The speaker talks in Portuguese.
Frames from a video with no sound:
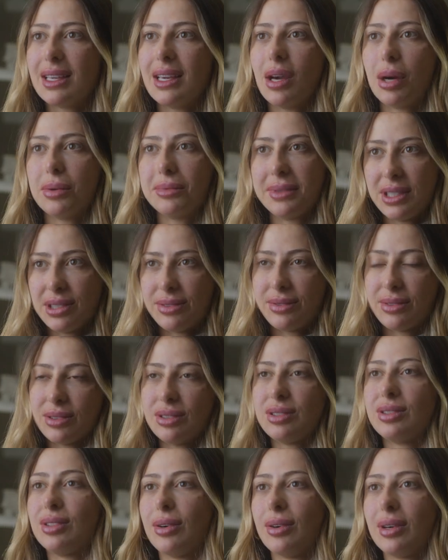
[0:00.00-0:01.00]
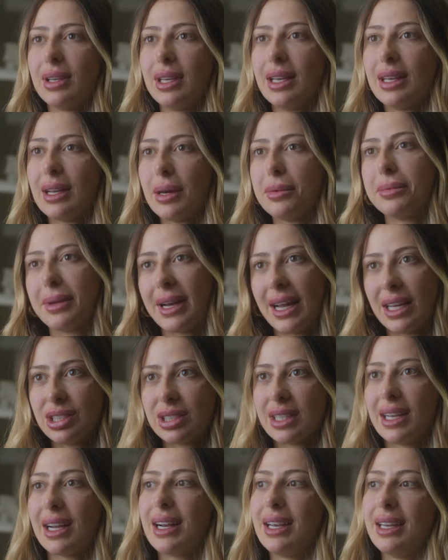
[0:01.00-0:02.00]
que realmente funcionem na
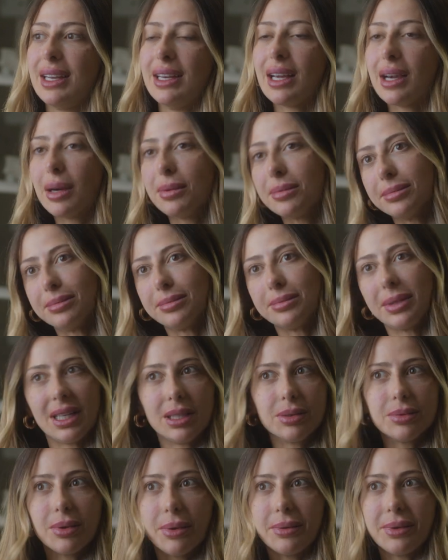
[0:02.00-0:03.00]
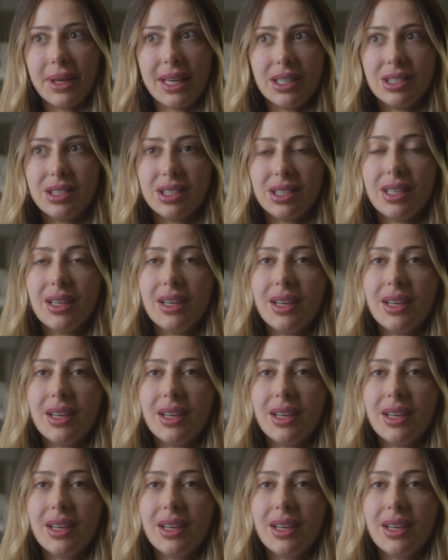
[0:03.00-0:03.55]
prática clínica, principalmente